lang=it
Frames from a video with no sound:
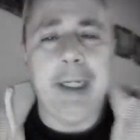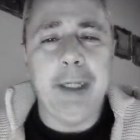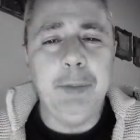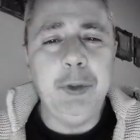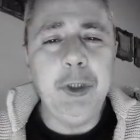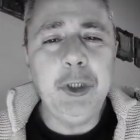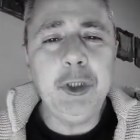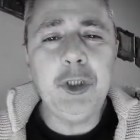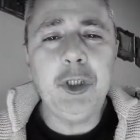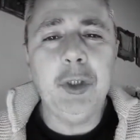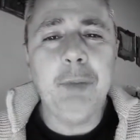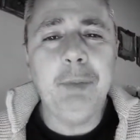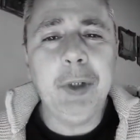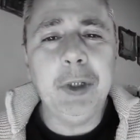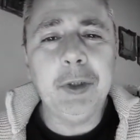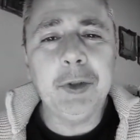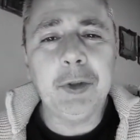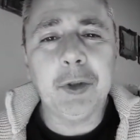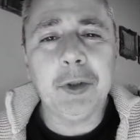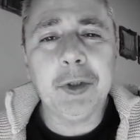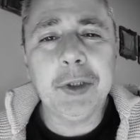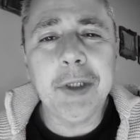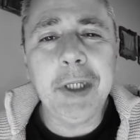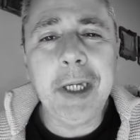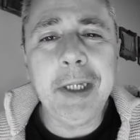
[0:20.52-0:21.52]
amici,
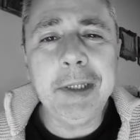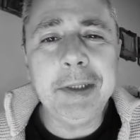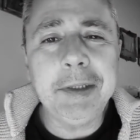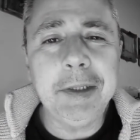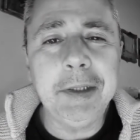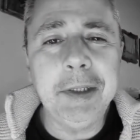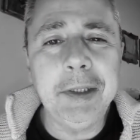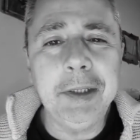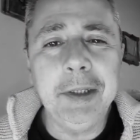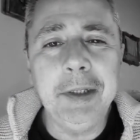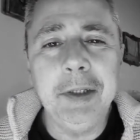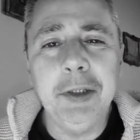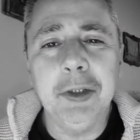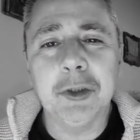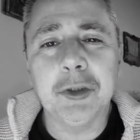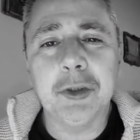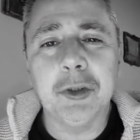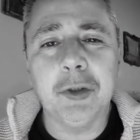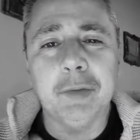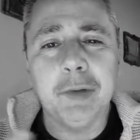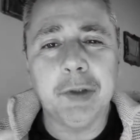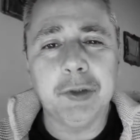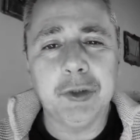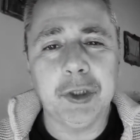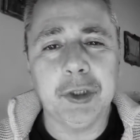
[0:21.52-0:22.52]
bentornati, io sono
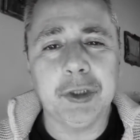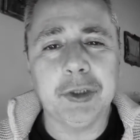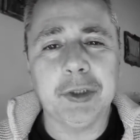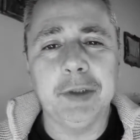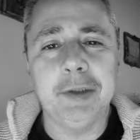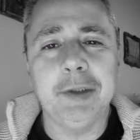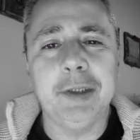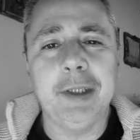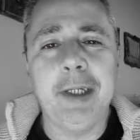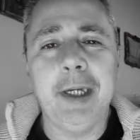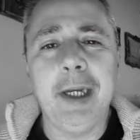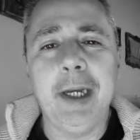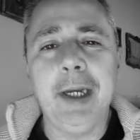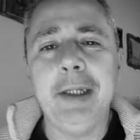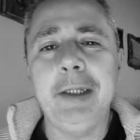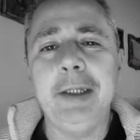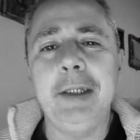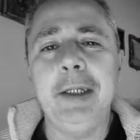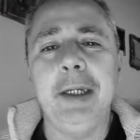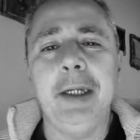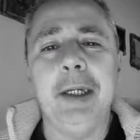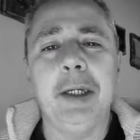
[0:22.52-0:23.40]
Francesco Andriani